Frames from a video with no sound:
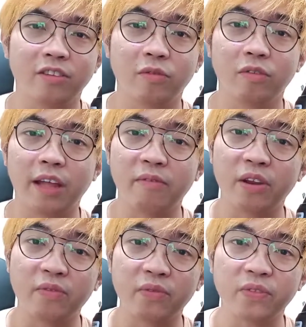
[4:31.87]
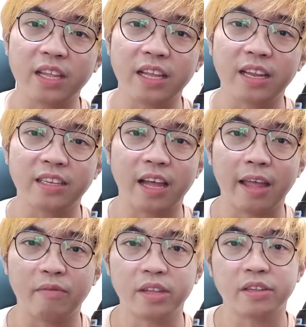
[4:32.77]
Yung every 15 at saka
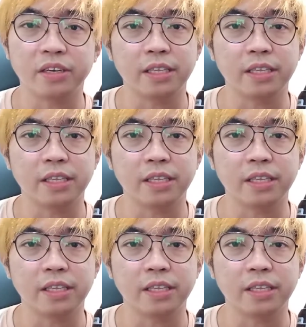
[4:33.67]
every 30.